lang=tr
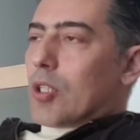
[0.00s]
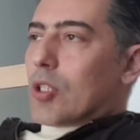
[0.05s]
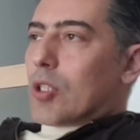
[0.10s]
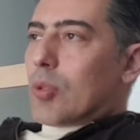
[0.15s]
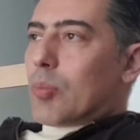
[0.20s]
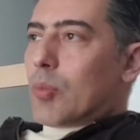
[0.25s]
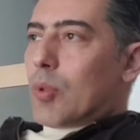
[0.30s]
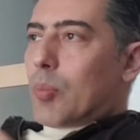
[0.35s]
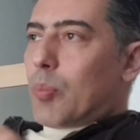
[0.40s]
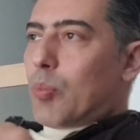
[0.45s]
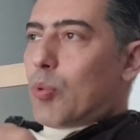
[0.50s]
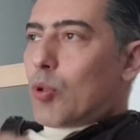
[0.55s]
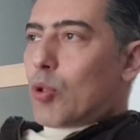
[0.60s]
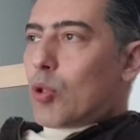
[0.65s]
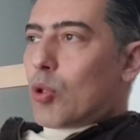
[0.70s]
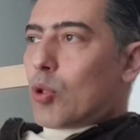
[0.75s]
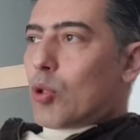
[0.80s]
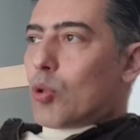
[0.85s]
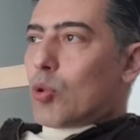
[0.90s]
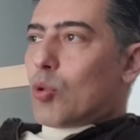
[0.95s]
Şimdi
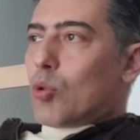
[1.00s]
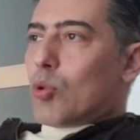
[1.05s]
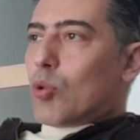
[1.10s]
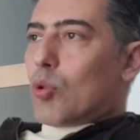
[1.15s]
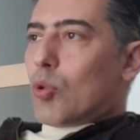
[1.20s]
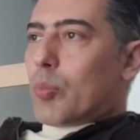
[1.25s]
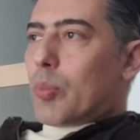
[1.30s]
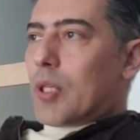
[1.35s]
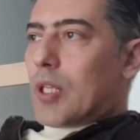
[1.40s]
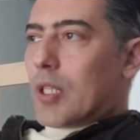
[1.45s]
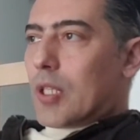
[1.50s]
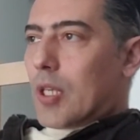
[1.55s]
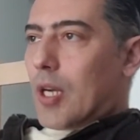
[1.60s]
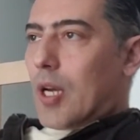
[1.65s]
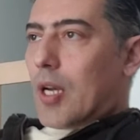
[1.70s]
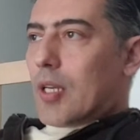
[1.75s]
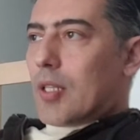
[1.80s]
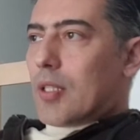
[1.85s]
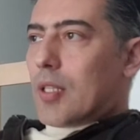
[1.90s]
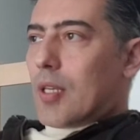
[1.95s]
bugünkü duyduğum
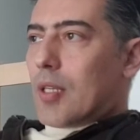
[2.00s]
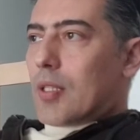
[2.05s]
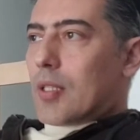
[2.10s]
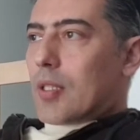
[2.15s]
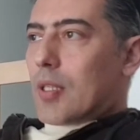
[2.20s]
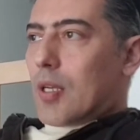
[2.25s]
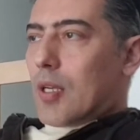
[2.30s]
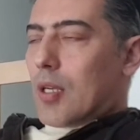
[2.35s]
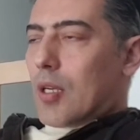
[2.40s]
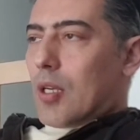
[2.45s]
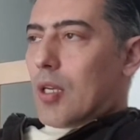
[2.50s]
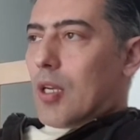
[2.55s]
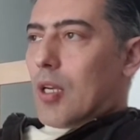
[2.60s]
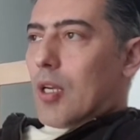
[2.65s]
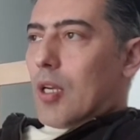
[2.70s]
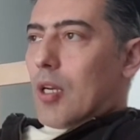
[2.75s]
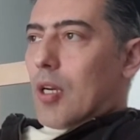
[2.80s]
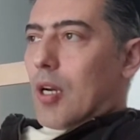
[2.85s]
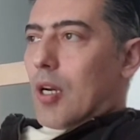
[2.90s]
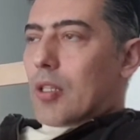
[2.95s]
hikayede ise
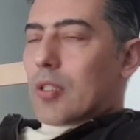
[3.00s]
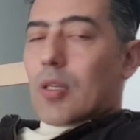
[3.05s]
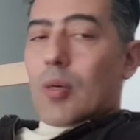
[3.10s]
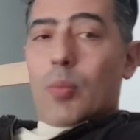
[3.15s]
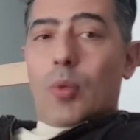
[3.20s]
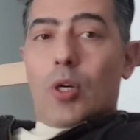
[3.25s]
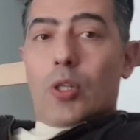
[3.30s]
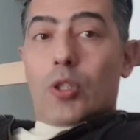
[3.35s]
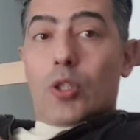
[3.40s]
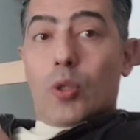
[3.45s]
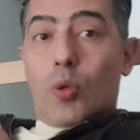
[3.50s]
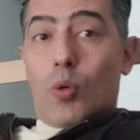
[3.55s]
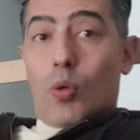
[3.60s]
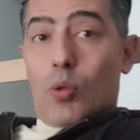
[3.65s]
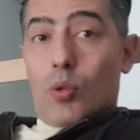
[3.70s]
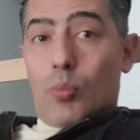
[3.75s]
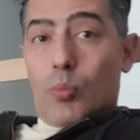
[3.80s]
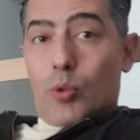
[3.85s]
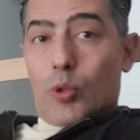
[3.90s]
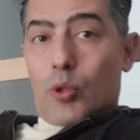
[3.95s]
adam aşı
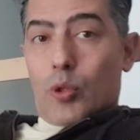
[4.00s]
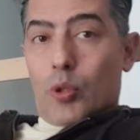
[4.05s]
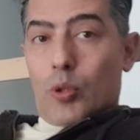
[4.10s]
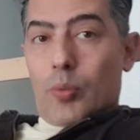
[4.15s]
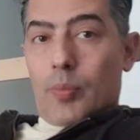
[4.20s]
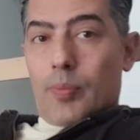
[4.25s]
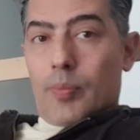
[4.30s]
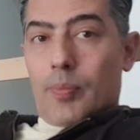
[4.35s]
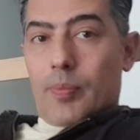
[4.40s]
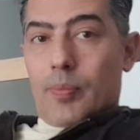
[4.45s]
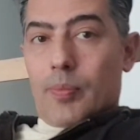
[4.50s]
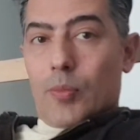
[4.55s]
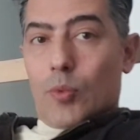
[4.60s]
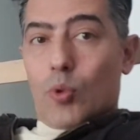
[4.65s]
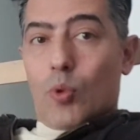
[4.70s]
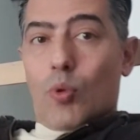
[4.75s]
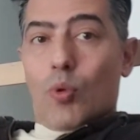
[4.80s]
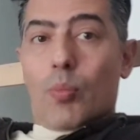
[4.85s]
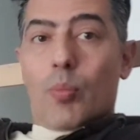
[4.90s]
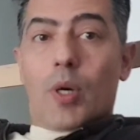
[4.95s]
olmuş.
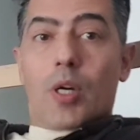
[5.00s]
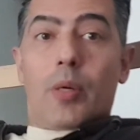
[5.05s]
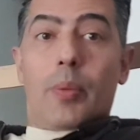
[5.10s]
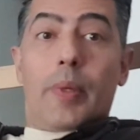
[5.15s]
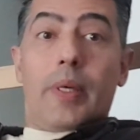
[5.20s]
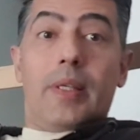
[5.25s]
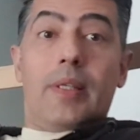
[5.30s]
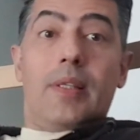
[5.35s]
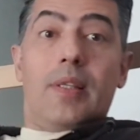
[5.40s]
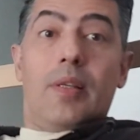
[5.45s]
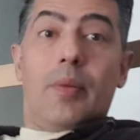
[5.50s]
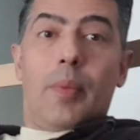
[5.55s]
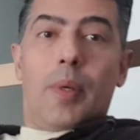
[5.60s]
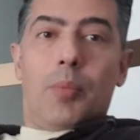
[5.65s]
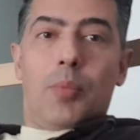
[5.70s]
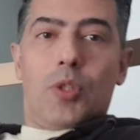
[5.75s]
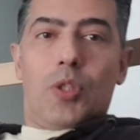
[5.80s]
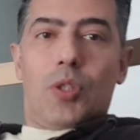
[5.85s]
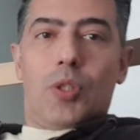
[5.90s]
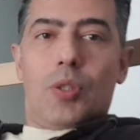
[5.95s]
Yoğun bakıma
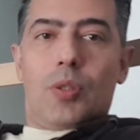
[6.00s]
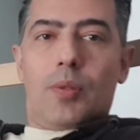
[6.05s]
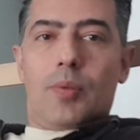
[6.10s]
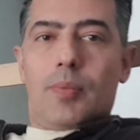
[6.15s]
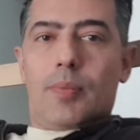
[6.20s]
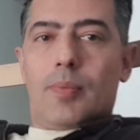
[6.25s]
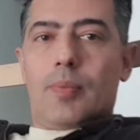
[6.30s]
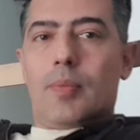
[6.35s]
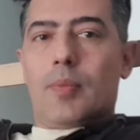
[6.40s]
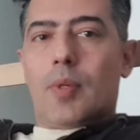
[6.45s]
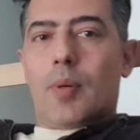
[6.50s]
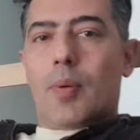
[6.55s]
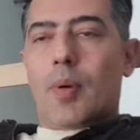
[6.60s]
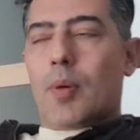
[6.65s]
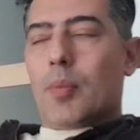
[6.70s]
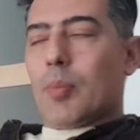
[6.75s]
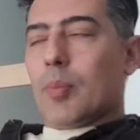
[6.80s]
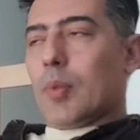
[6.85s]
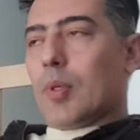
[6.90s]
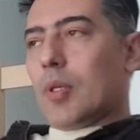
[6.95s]
girmemiş.
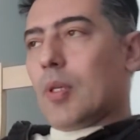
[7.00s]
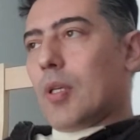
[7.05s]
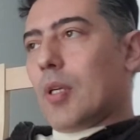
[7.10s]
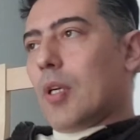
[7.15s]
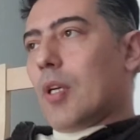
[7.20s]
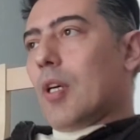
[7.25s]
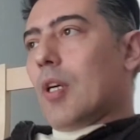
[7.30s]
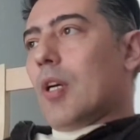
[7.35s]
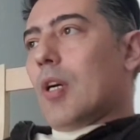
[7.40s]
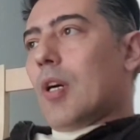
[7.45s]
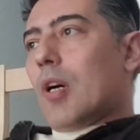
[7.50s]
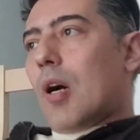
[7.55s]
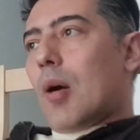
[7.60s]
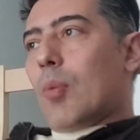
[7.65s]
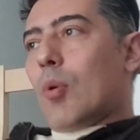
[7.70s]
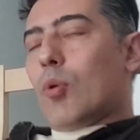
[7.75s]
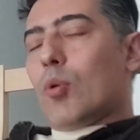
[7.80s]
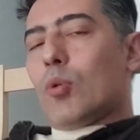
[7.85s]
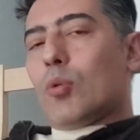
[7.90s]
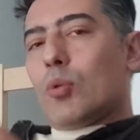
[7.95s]
Tamam mı?
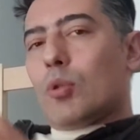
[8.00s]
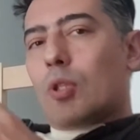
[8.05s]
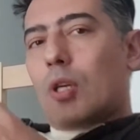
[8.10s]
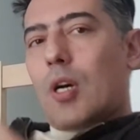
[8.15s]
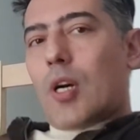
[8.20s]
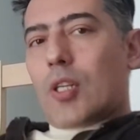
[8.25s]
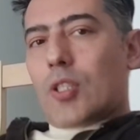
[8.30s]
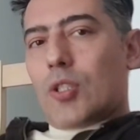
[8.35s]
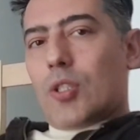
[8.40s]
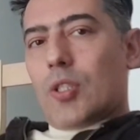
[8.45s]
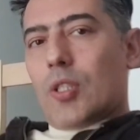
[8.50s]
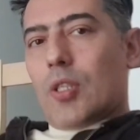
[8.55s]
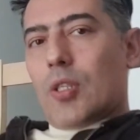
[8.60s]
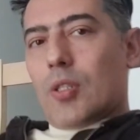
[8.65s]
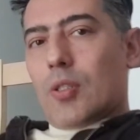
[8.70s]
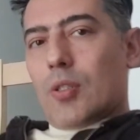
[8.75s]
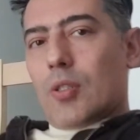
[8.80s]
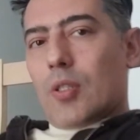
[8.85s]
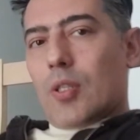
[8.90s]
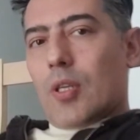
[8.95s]
Ama onun da
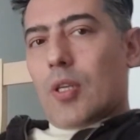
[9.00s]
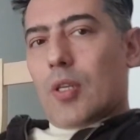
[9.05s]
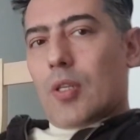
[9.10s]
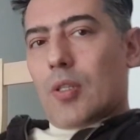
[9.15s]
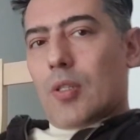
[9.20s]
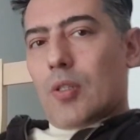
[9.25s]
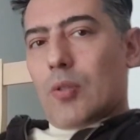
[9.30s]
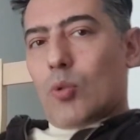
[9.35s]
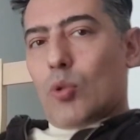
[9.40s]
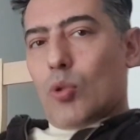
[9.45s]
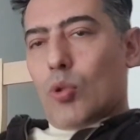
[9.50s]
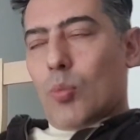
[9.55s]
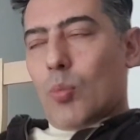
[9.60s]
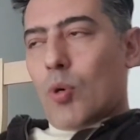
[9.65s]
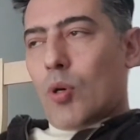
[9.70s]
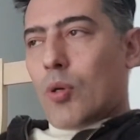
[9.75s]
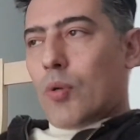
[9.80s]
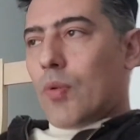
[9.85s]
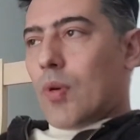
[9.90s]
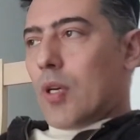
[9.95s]
akciğerinde
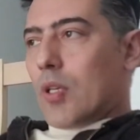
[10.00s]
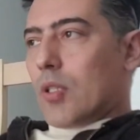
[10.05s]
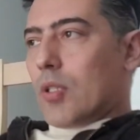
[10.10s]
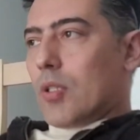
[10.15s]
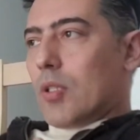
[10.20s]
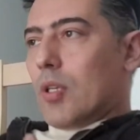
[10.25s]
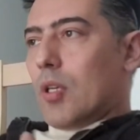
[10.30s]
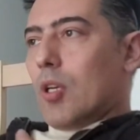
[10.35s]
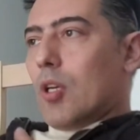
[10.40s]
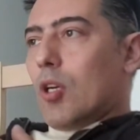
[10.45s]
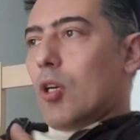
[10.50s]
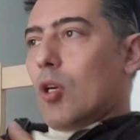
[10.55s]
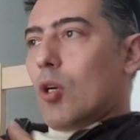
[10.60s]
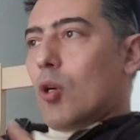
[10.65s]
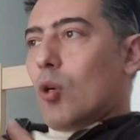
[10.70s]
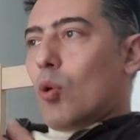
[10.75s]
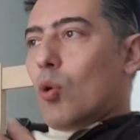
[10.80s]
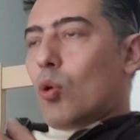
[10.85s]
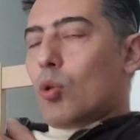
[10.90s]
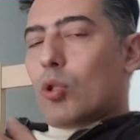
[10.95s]
tümör var.
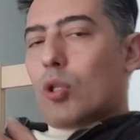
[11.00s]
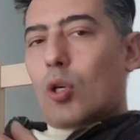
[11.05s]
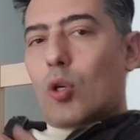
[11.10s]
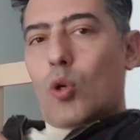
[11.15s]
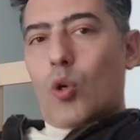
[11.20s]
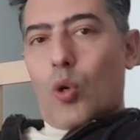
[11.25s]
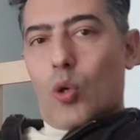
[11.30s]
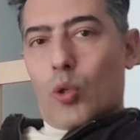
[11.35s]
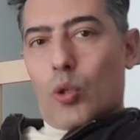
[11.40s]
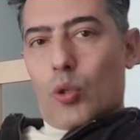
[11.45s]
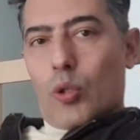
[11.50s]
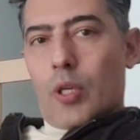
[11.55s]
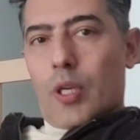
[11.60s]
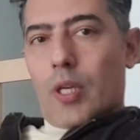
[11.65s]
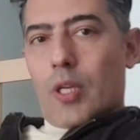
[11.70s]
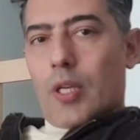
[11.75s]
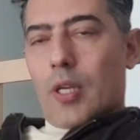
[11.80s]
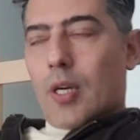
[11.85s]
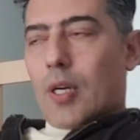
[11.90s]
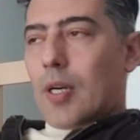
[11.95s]
O da
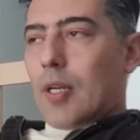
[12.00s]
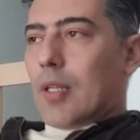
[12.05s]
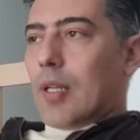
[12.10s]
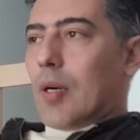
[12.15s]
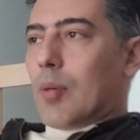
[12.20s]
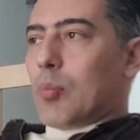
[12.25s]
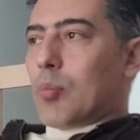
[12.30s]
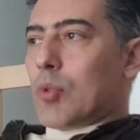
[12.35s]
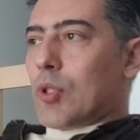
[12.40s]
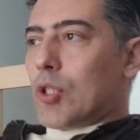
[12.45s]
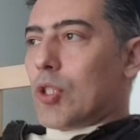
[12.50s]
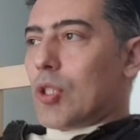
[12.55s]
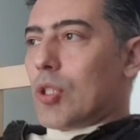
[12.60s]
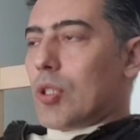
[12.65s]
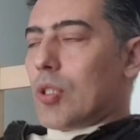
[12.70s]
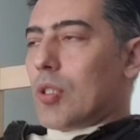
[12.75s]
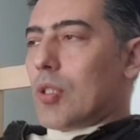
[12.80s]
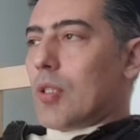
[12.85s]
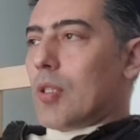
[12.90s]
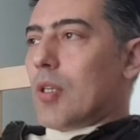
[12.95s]
koronaya
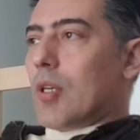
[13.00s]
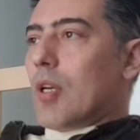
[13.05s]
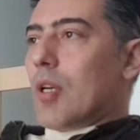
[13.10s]
yakalanmış